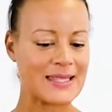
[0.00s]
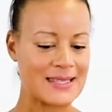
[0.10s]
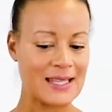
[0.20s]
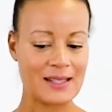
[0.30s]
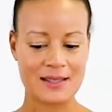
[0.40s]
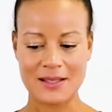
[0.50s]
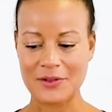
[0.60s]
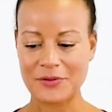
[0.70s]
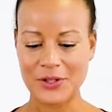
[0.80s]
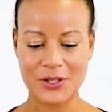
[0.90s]
Ich sehe, dass es
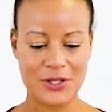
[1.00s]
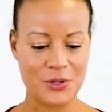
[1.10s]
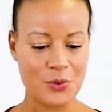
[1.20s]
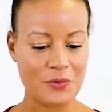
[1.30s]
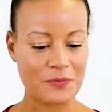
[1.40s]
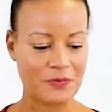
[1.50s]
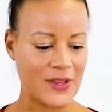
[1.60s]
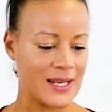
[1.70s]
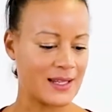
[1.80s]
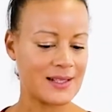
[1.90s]
hier wirklich nur
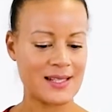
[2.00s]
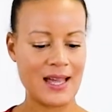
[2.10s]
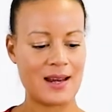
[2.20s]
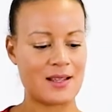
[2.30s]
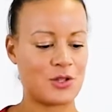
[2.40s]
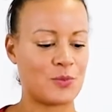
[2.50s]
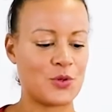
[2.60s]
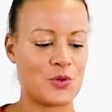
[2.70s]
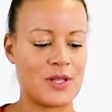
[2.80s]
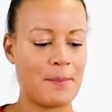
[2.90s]
wenige Teile
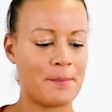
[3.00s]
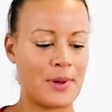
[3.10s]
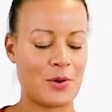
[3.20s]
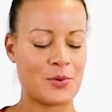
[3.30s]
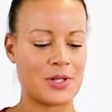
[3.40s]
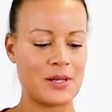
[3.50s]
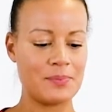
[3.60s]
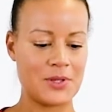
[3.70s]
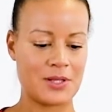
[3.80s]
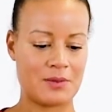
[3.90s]
zum Zusammenbauen
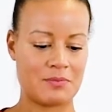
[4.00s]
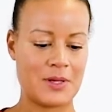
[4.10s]
gibt